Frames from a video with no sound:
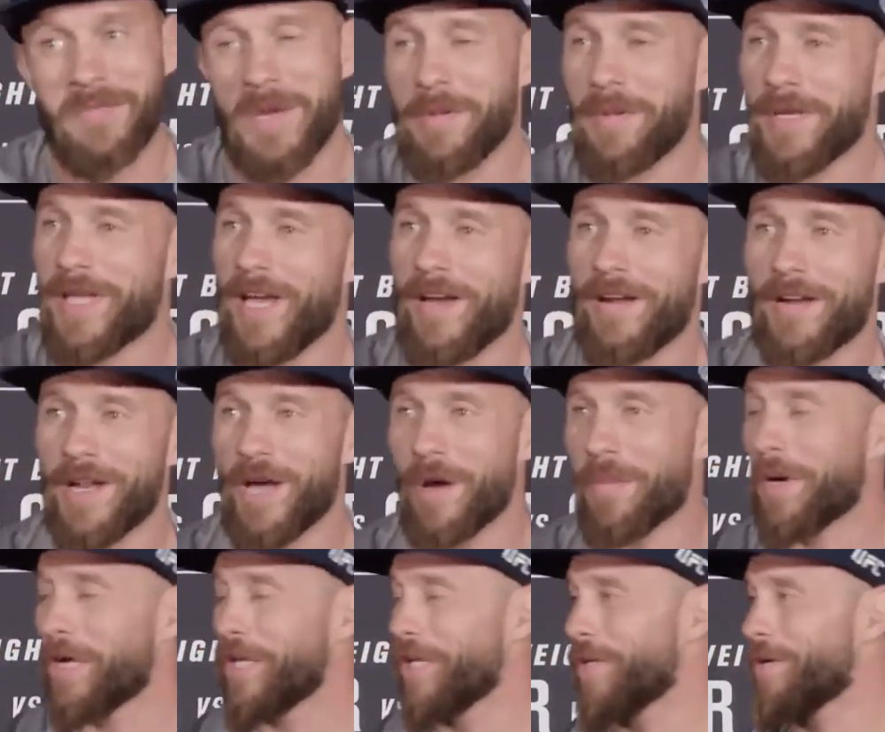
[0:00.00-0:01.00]
Ну, ты,
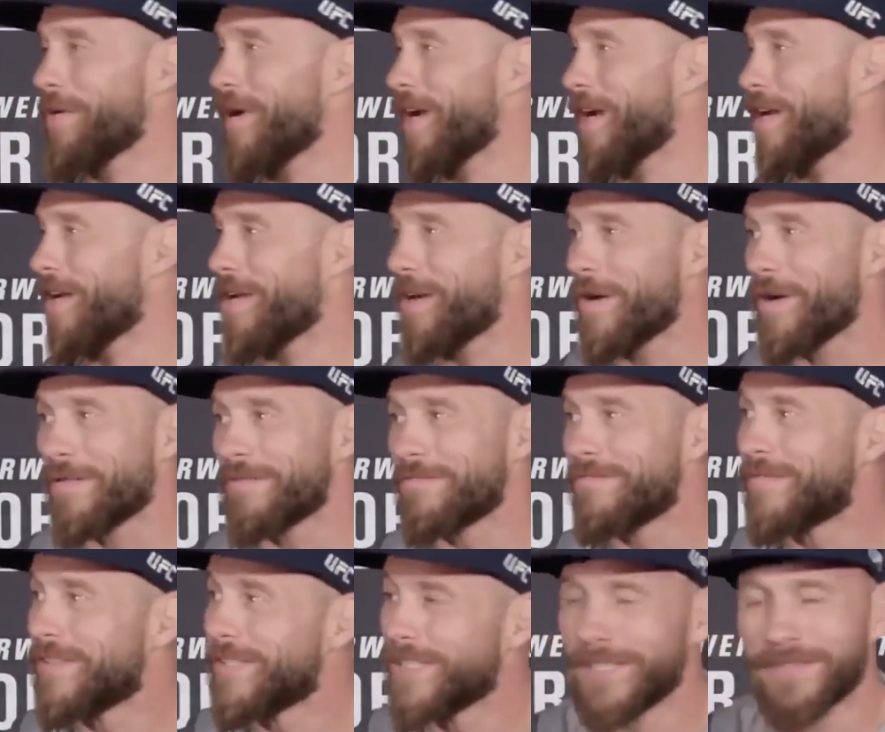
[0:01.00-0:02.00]
может быть, и
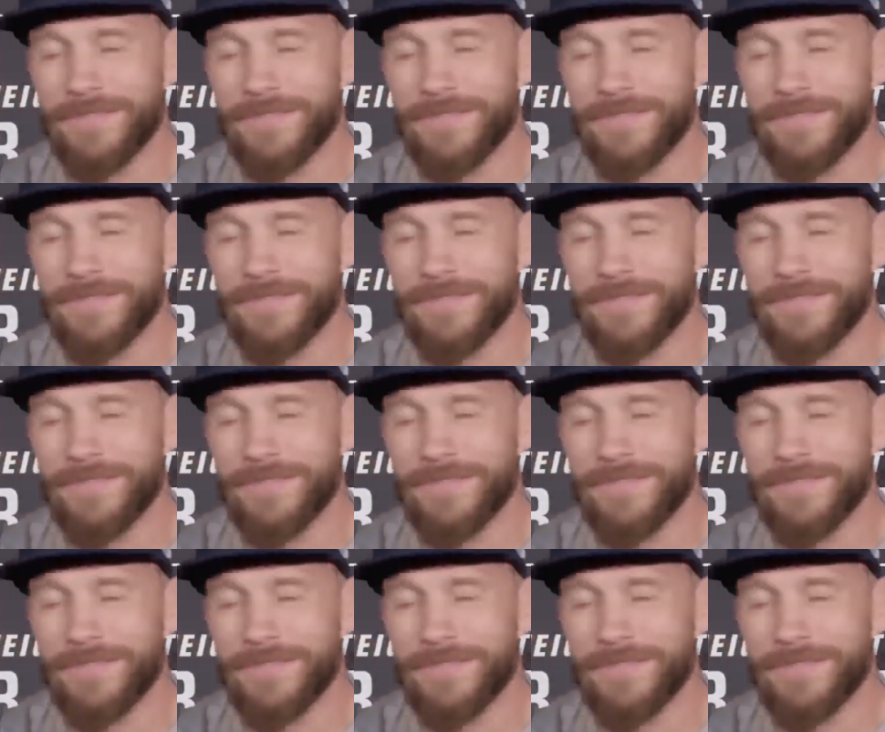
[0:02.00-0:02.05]
списал.